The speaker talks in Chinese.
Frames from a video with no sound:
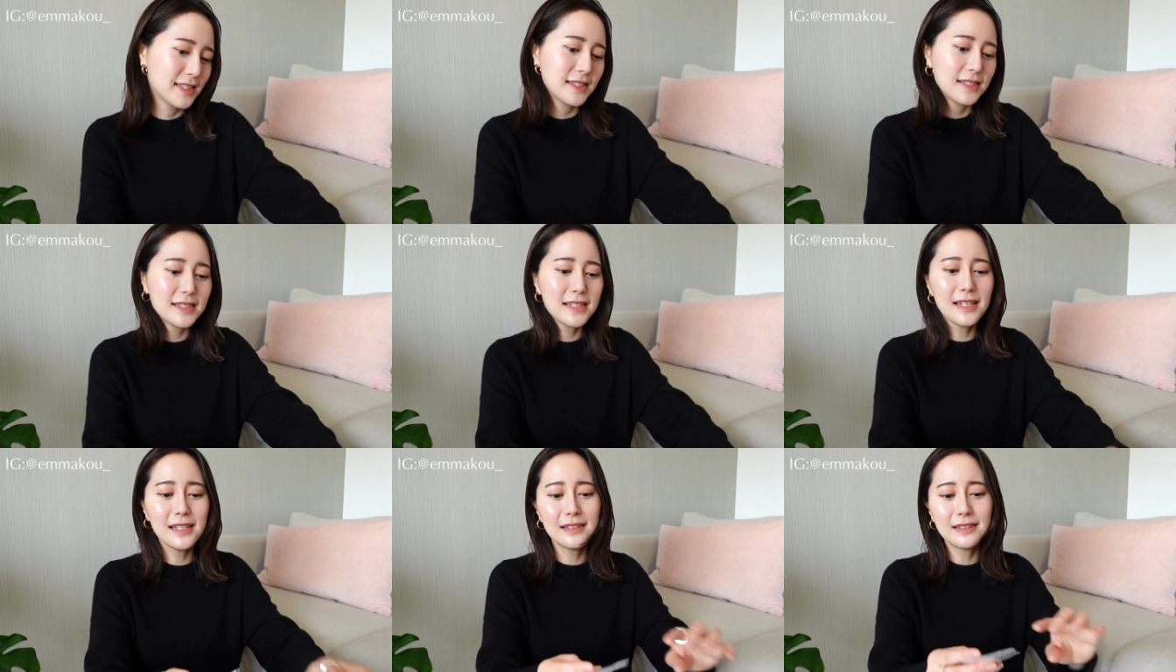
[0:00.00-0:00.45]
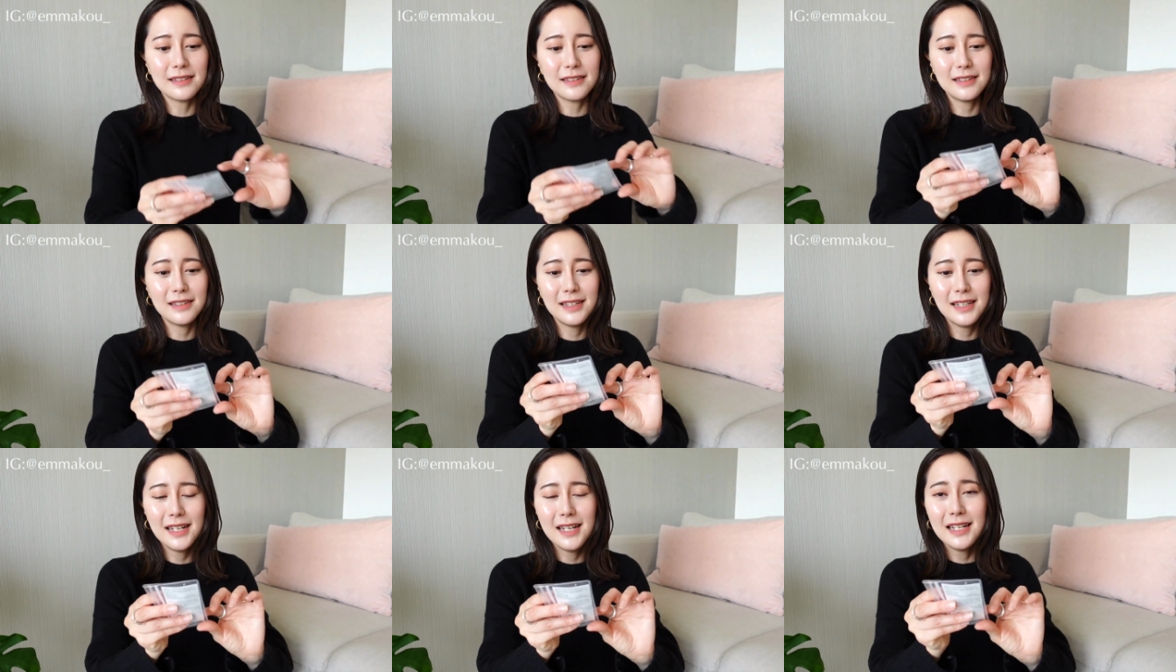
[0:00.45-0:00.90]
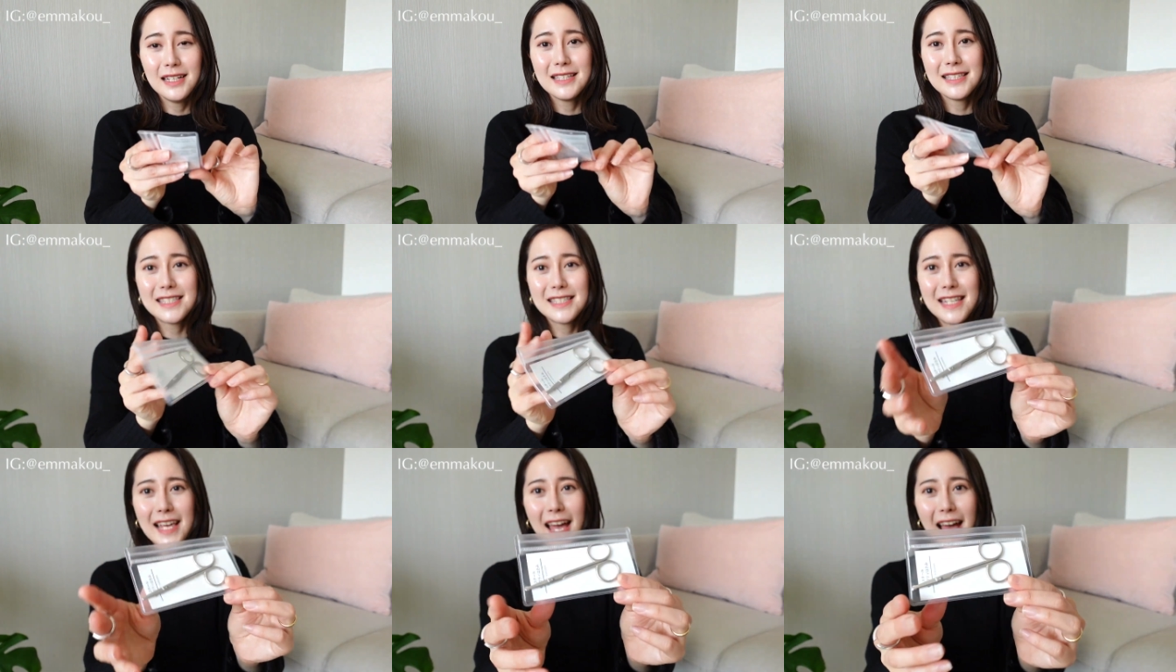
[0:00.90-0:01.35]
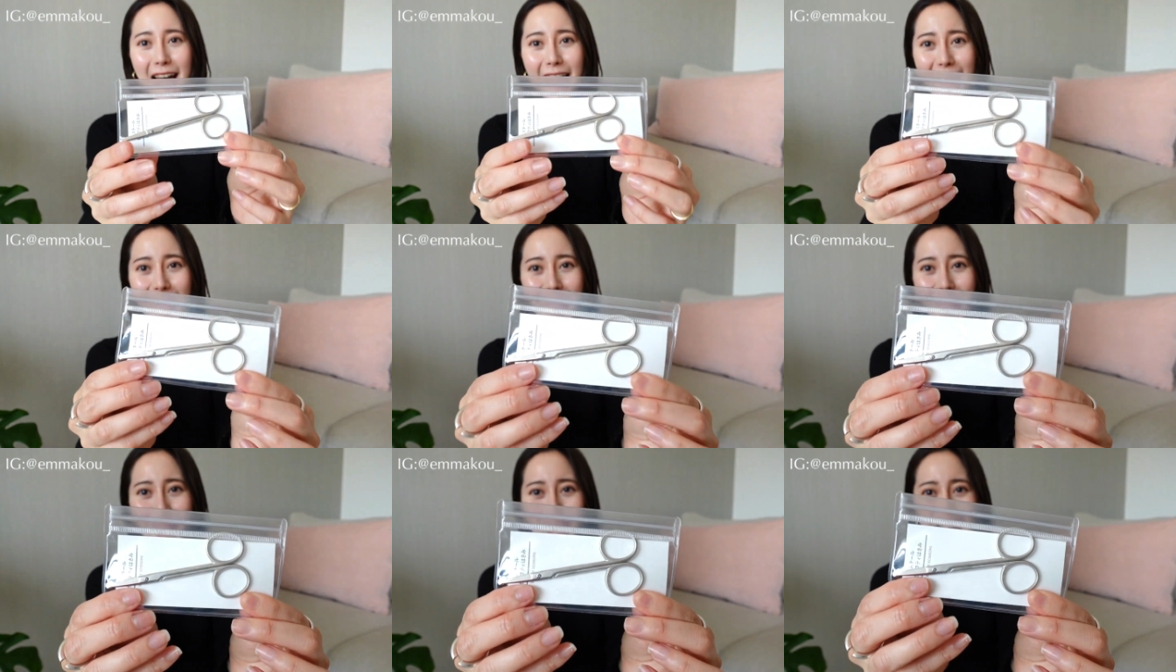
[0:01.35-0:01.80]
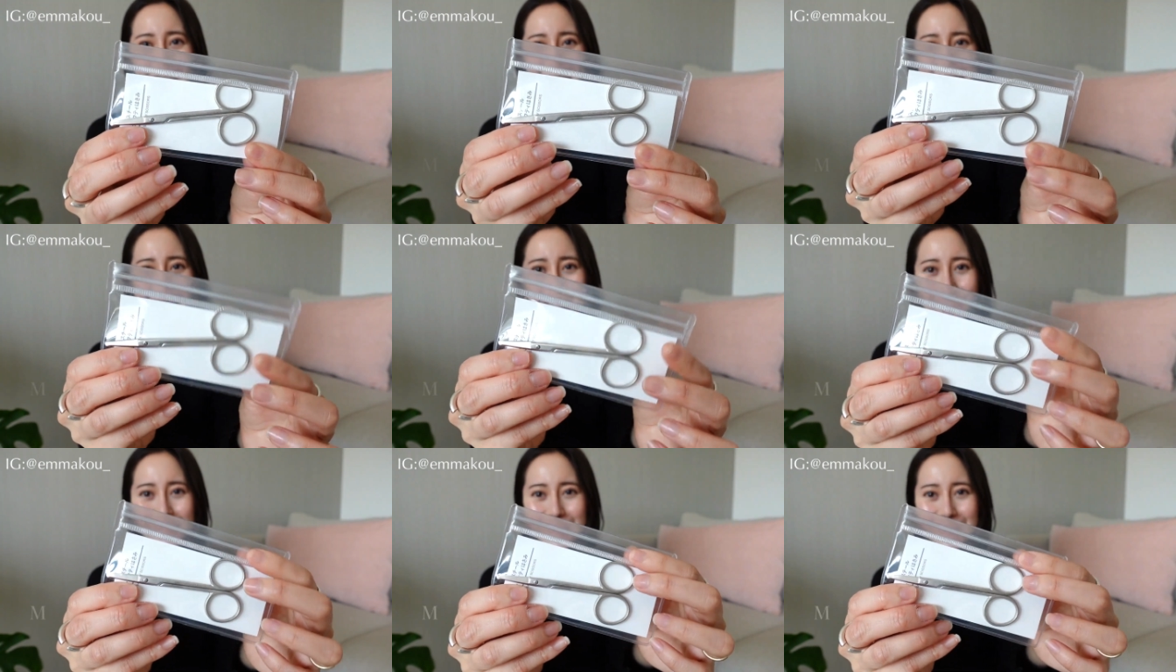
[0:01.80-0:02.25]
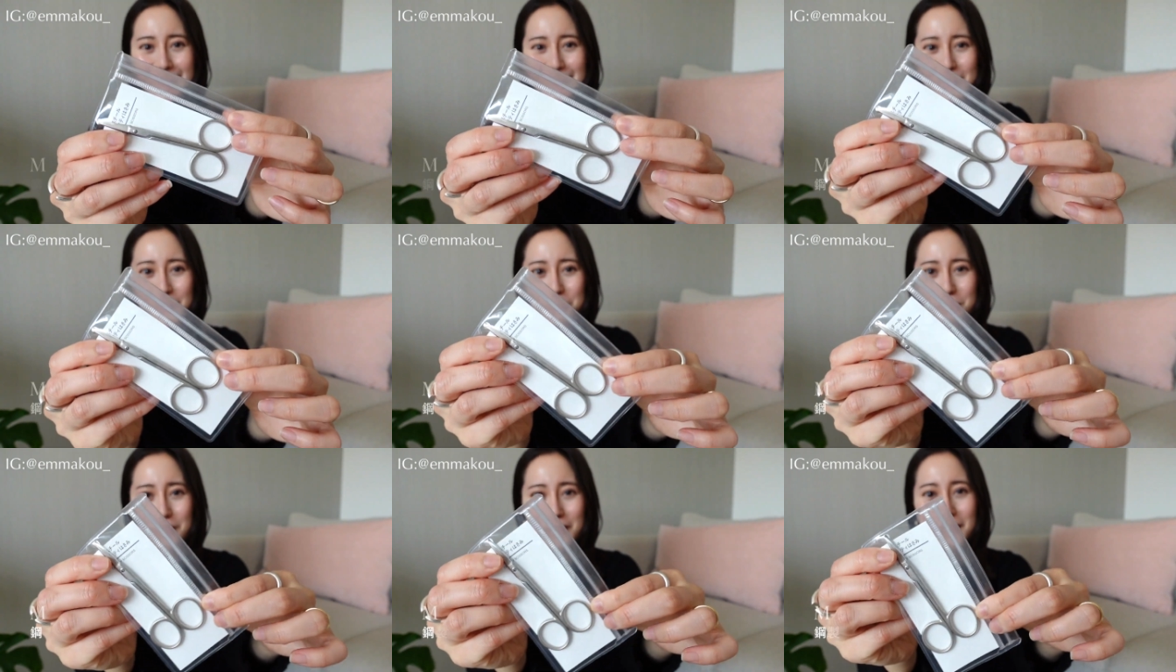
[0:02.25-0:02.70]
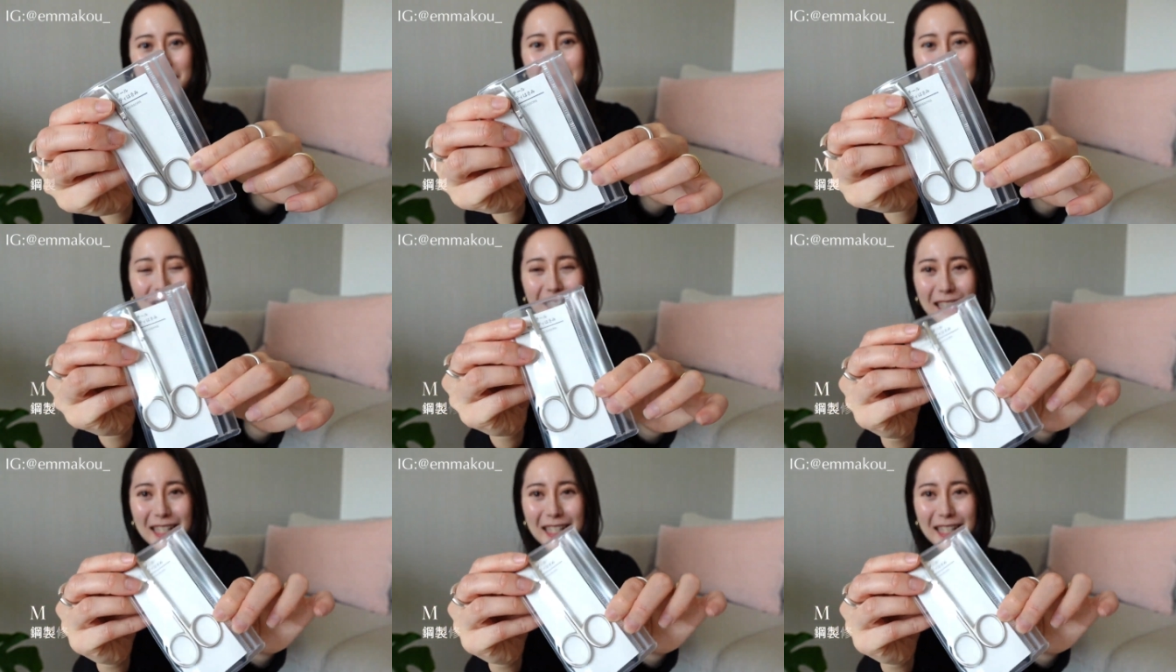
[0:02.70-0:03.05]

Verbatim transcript: 这个，这是什么？